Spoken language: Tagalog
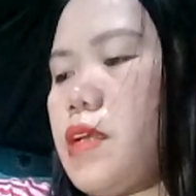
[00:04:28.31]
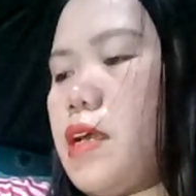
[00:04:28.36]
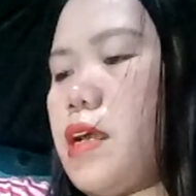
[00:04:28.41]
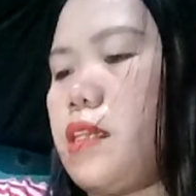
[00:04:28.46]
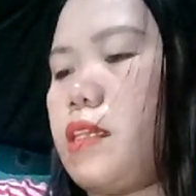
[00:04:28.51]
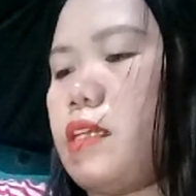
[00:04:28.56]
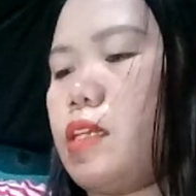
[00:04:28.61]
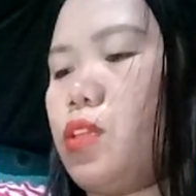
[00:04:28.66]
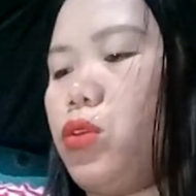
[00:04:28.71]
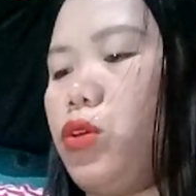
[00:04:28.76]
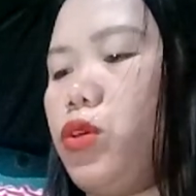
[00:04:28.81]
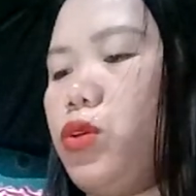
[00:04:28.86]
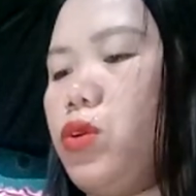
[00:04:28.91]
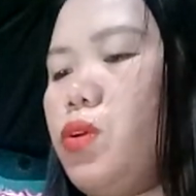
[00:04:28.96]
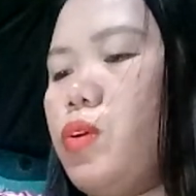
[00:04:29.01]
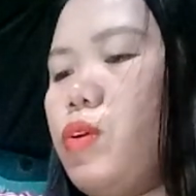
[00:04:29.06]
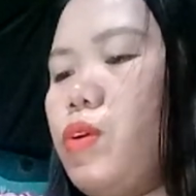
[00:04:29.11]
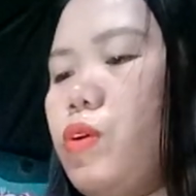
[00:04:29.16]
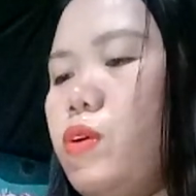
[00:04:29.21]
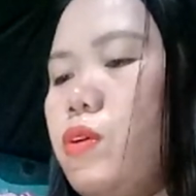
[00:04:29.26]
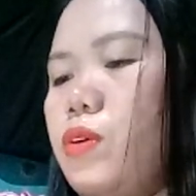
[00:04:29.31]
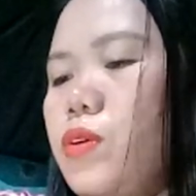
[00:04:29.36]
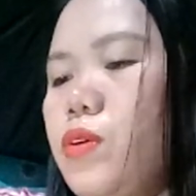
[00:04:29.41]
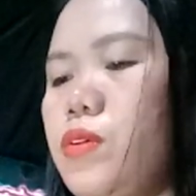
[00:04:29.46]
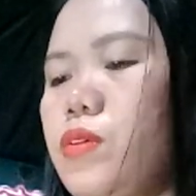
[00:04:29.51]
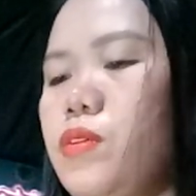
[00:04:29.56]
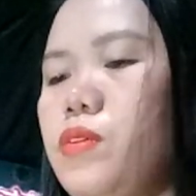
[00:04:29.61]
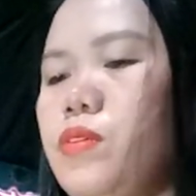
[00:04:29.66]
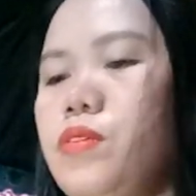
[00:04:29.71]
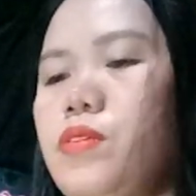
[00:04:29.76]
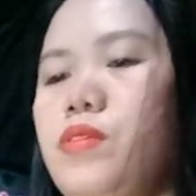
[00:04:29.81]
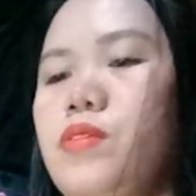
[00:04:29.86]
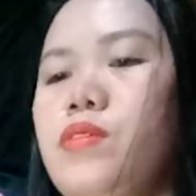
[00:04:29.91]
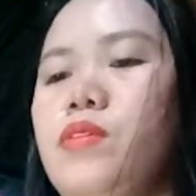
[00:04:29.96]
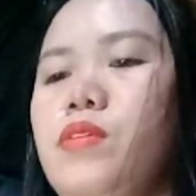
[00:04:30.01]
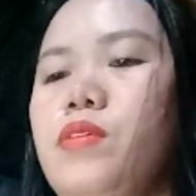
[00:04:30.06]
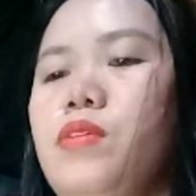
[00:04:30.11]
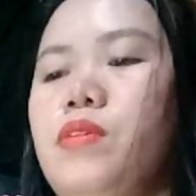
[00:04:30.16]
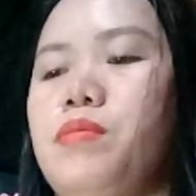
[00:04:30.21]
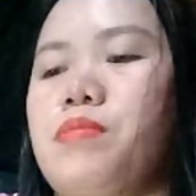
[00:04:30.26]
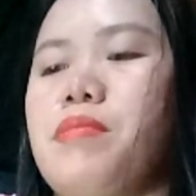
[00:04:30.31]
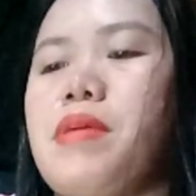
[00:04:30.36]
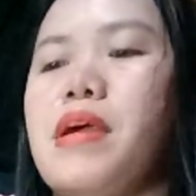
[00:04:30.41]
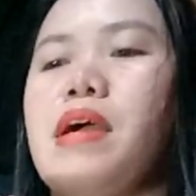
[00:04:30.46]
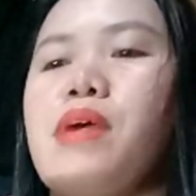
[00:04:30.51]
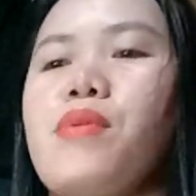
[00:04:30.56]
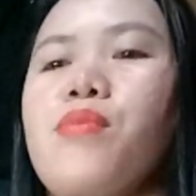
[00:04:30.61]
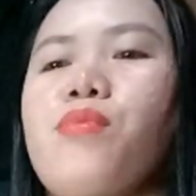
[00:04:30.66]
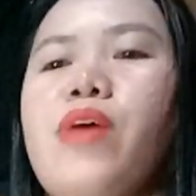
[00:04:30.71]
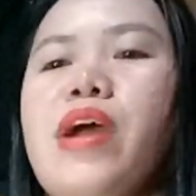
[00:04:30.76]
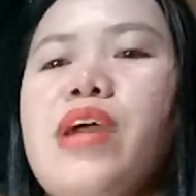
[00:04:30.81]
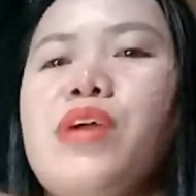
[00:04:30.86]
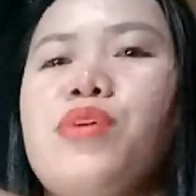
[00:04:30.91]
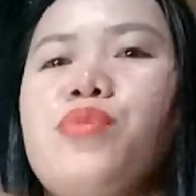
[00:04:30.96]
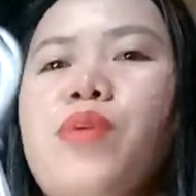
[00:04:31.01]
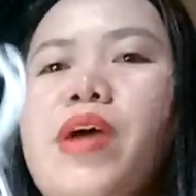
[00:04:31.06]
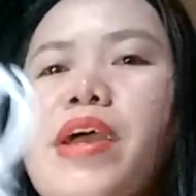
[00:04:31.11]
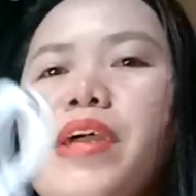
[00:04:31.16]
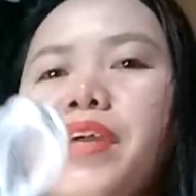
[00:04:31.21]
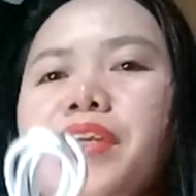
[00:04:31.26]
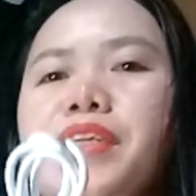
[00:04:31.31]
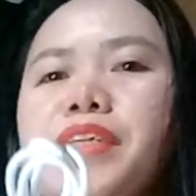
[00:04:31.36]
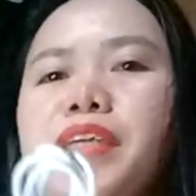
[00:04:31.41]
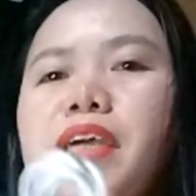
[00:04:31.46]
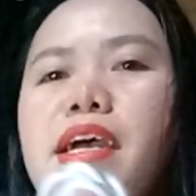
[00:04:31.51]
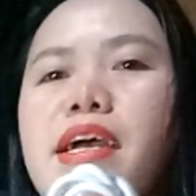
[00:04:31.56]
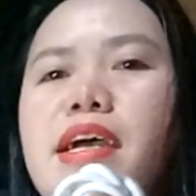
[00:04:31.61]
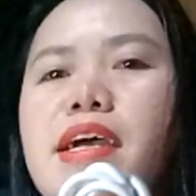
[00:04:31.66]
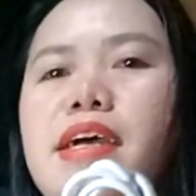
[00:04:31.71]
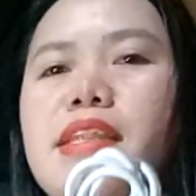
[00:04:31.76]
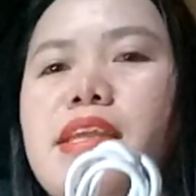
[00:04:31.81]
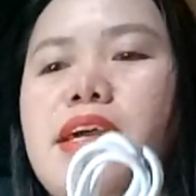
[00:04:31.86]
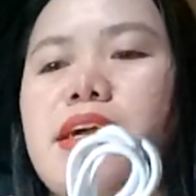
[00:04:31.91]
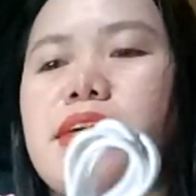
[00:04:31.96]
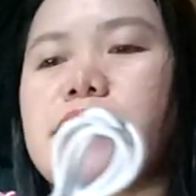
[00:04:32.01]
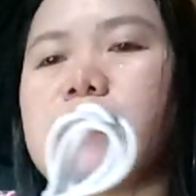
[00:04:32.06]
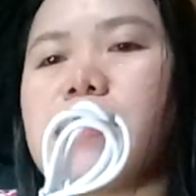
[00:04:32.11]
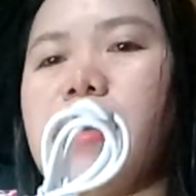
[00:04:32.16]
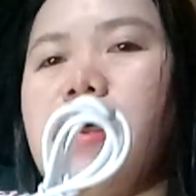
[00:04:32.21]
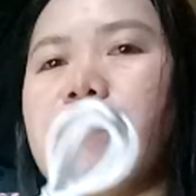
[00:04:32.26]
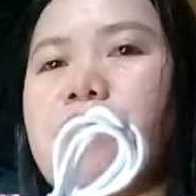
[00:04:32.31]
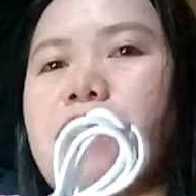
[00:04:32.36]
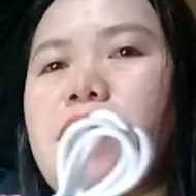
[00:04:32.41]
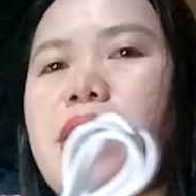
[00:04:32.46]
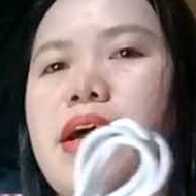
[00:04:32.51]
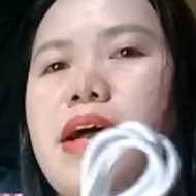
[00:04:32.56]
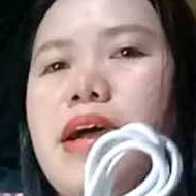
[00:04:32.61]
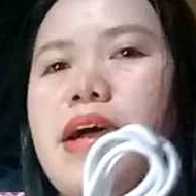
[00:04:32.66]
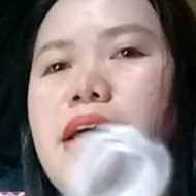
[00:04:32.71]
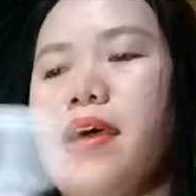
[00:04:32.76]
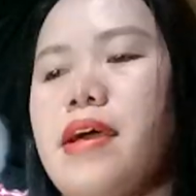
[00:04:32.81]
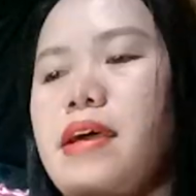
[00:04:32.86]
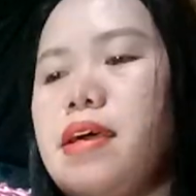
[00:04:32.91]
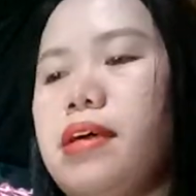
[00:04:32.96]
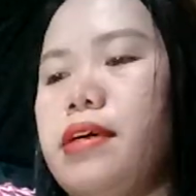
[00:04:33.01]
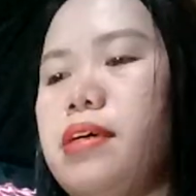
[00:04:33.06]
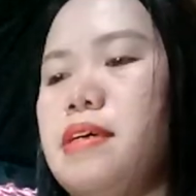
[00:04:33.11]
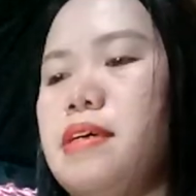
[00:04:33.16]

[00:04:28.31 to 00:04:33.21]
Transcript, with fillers: At ito yung mga wire-wire niya nakasama. kasama.